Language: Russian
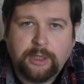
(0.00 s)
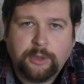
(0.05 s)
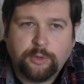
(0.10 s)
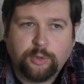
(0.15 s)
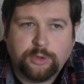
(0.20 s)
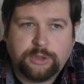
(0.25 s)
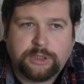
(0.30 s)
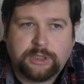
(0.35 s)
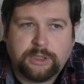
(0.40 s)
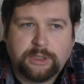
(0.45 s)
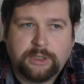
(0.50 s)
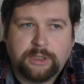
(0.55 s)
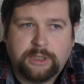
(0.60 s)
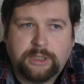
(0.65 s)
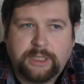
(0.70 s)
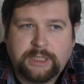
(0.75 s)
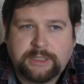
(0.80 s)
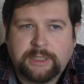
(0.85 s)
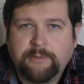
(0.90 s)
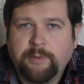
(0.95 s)
То есть, э,
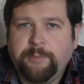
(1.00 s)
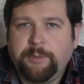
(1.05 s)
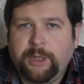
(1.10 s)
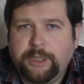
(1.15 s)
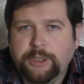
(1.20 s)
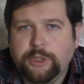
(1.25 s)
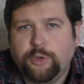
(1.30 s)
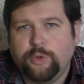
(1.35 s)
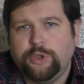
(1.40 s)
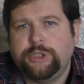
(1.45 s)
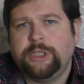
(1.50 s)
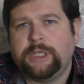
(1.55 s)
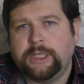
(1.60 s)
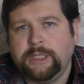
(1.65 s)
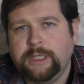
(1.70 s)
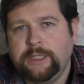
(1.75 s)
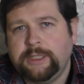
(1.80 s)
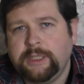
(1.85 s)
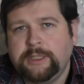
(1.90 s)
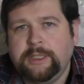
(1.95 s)
если вы планируете
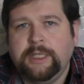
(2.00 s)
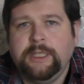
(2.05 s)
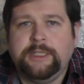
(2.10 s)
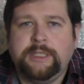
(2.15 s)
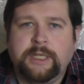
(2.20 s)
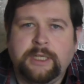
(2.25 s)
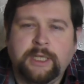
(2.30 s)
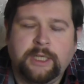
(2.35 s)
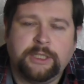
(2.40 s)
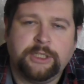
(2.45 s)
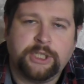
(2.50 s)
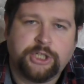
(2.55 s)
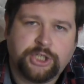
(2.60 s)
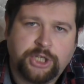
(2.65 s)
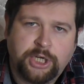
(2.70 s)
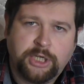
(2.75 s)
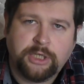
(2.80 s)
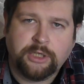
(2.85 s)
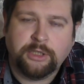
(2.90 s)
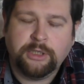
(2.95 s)
какие-то длительные
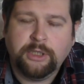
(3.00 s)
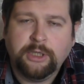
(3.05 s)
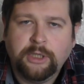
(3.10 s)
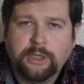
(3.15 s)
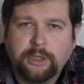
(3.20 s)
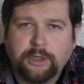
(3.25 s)
отношения,